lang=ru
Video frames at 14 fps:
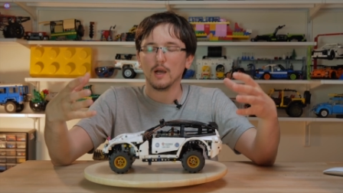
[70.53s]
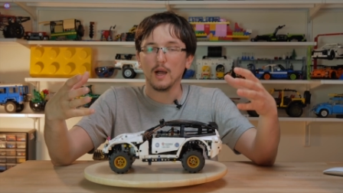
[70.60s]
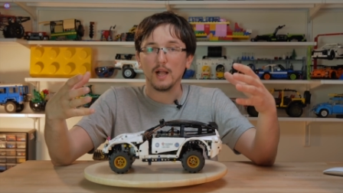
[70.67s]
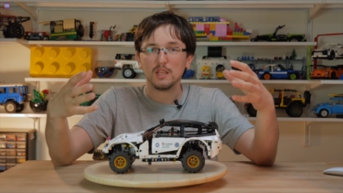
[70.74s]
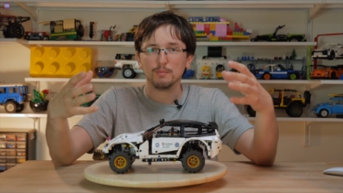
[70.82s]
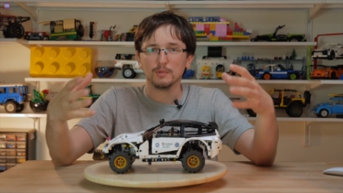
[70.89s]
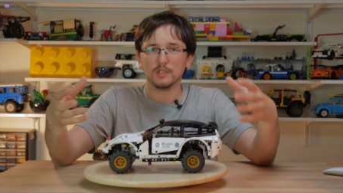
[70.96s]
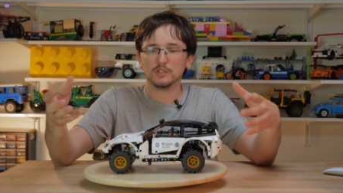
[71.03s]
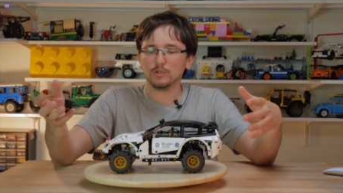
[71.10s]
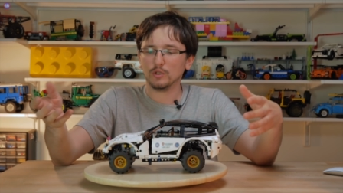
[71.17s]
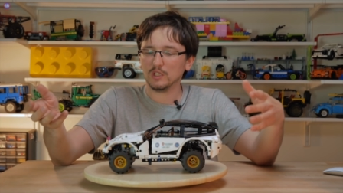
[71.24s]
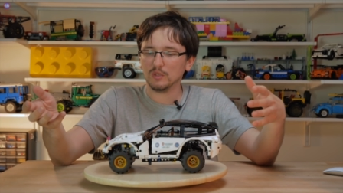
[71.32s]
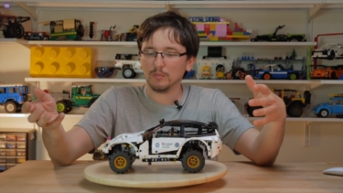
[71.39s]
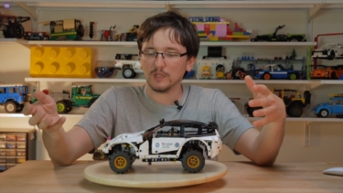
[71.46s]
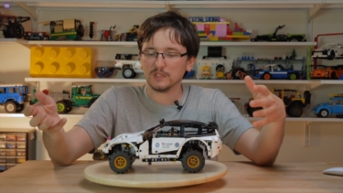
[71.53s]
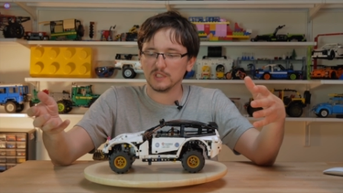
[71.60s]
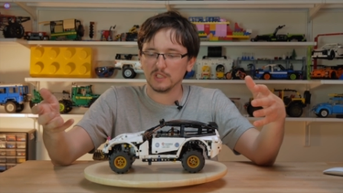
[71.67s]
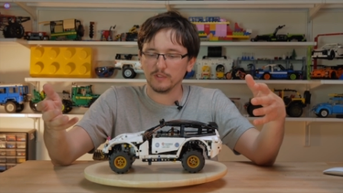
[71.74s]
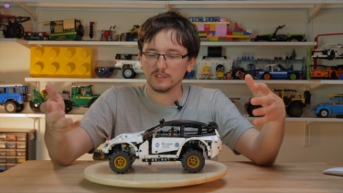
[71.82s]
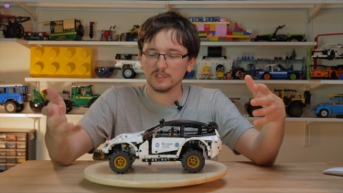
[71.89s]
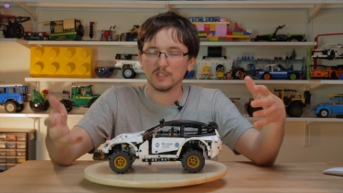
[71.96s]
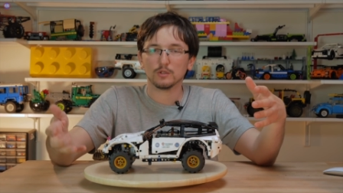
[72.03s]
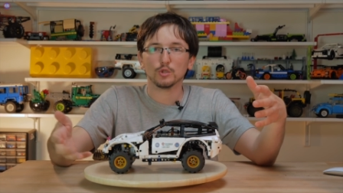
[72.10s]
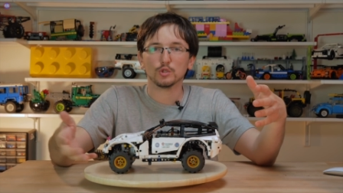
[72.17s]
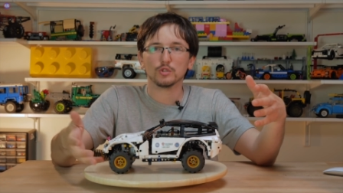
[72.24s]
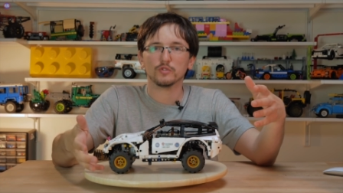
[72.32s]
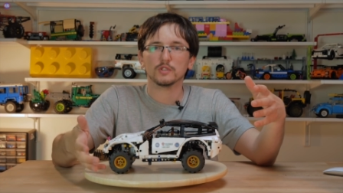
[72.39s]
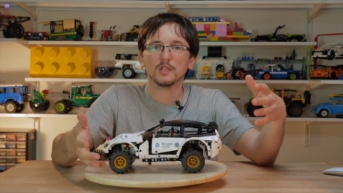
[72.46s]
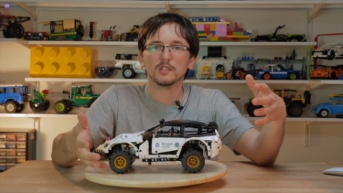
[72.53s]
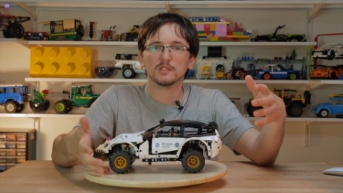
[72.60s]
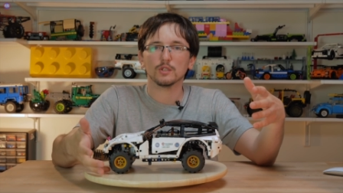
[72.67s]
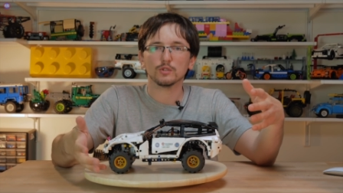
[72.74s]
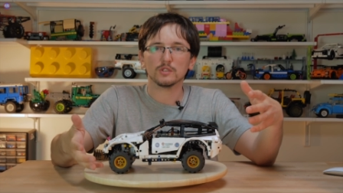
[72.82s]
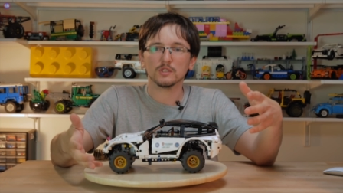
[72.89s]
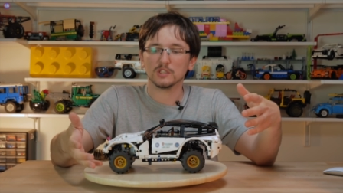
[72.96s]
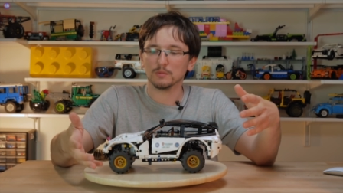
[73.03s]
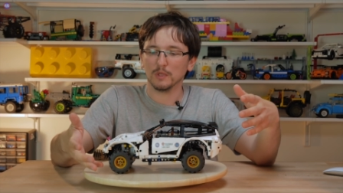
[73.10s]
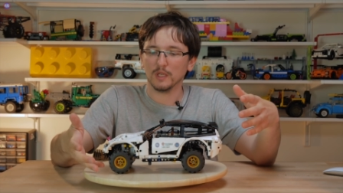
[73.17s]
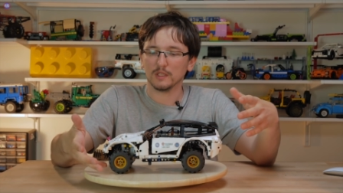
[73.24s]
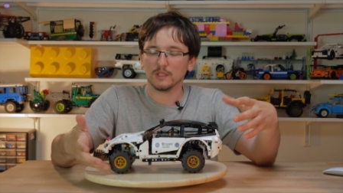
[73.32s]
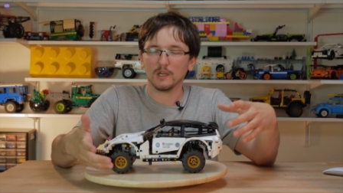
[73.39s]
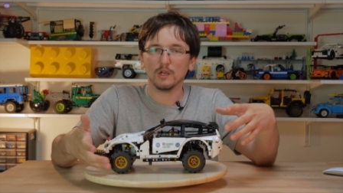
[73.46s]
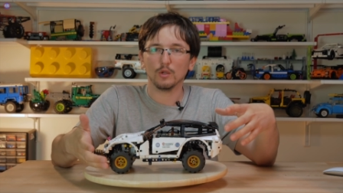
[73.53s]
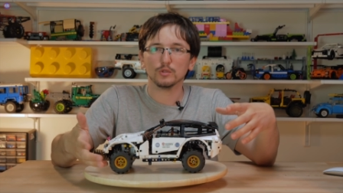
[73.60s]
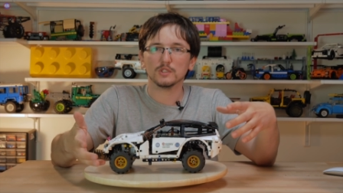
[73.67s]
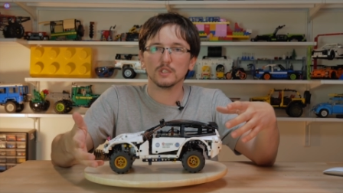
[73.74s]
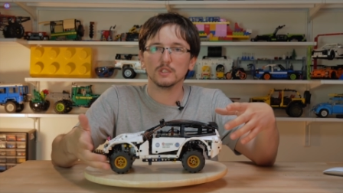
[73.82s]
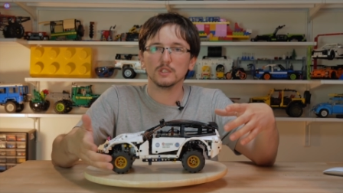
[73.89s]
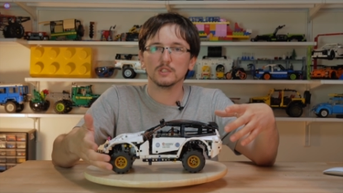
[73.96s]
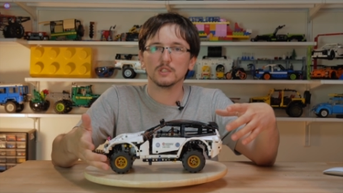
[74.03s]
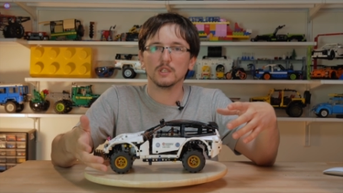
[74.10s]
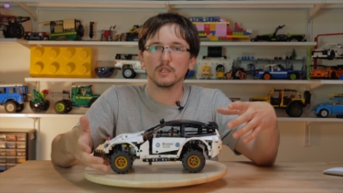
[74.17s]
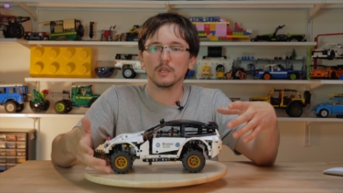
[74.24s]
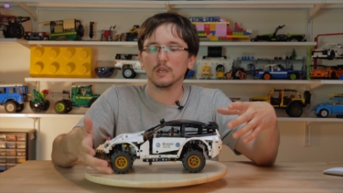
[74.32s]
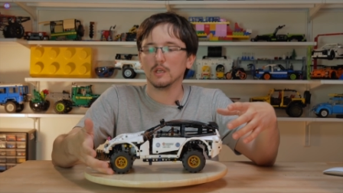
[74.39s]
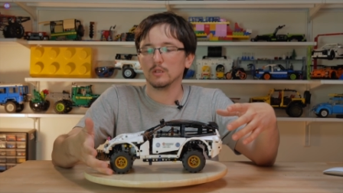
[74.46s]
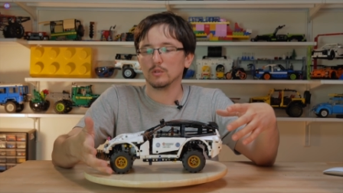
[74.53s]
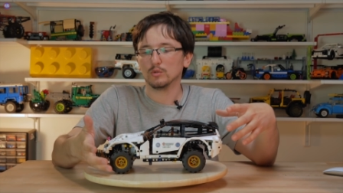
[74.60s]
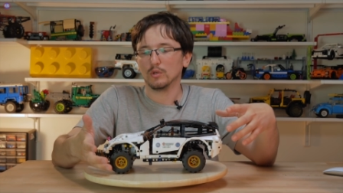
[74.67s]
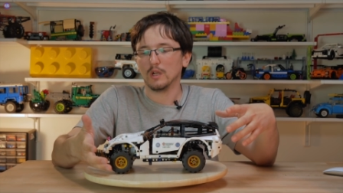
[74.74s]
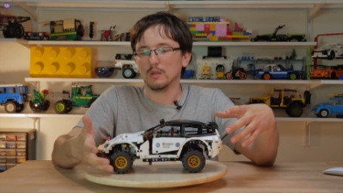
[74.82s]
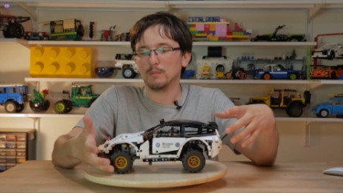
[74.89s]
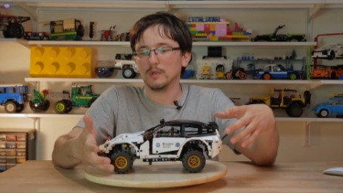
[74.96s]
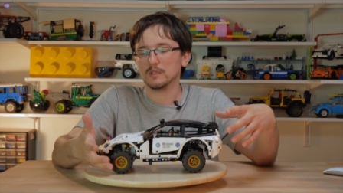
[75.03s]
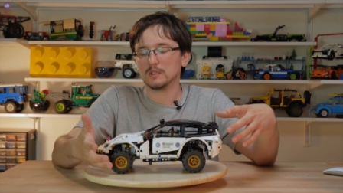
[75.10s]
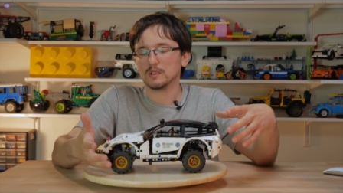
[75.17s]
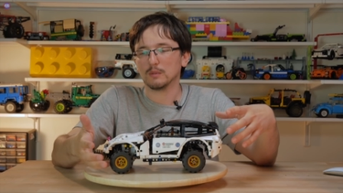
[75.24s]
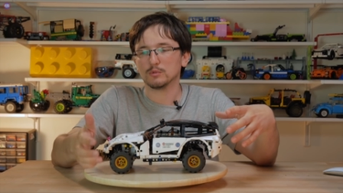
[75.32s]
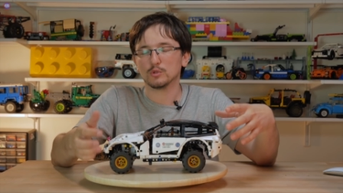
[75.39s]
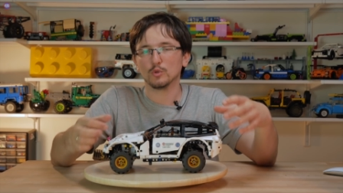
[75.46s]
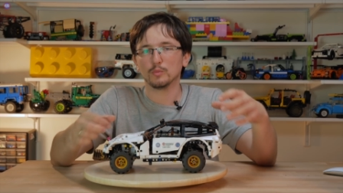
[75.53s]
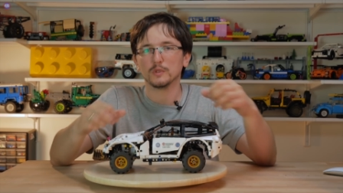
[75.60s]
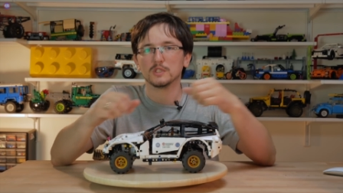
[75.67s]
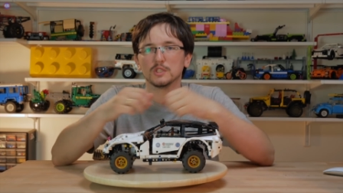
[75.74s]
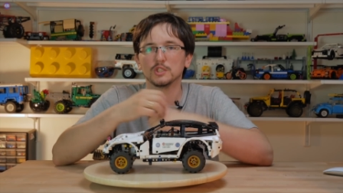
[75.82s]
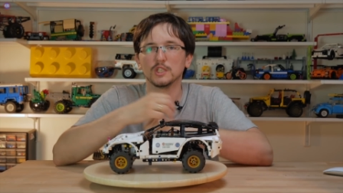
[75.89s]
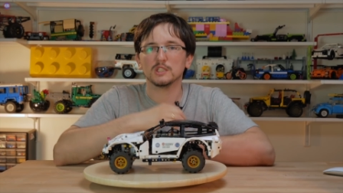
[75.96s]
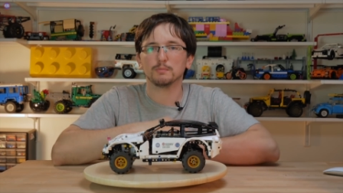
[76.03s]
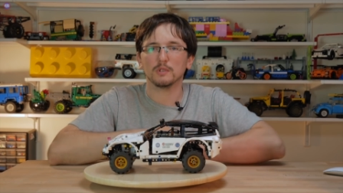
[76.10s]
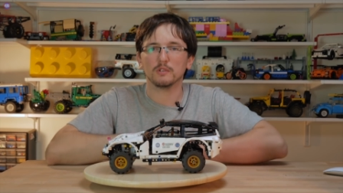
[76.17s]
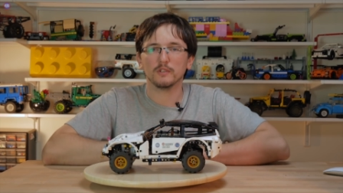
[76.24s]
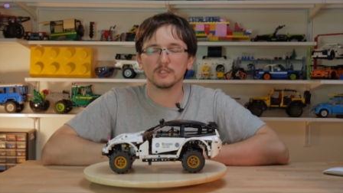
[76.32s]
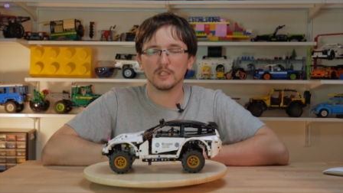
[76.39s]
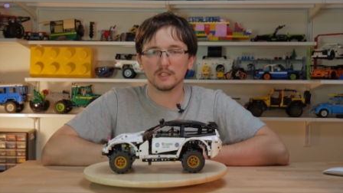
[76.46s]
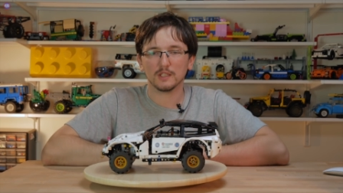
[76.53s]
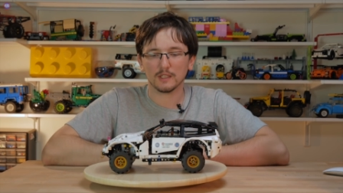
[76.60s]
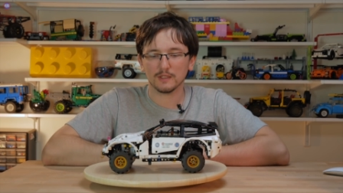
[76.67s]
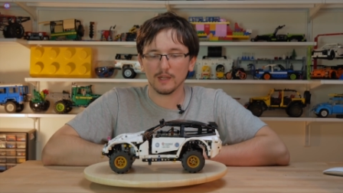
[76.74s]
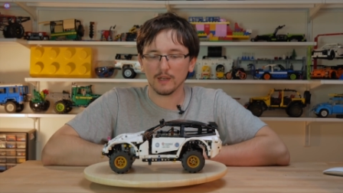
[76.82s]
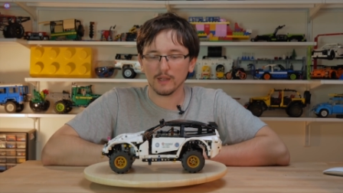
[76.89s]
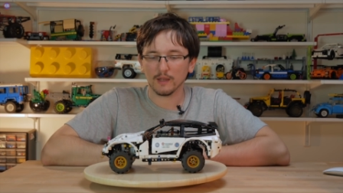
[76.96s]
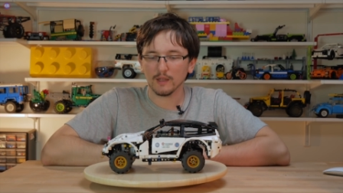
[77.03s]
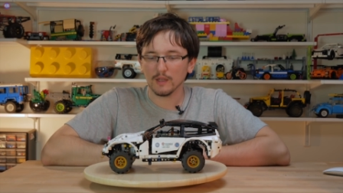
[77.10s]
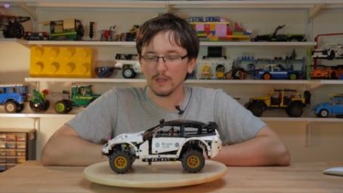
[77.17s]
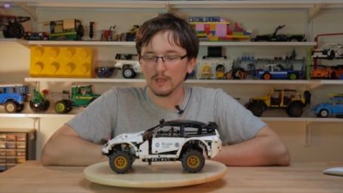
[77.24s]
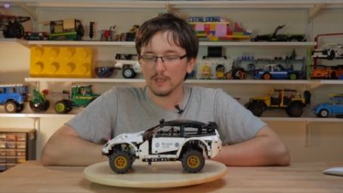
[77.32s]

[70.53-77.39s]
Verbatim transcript: А неподрессоренные массы, соответственно, это то, что всегда остается на земле. Это колеса, диски, элементы, там, ступицы, часть подвески и так далее.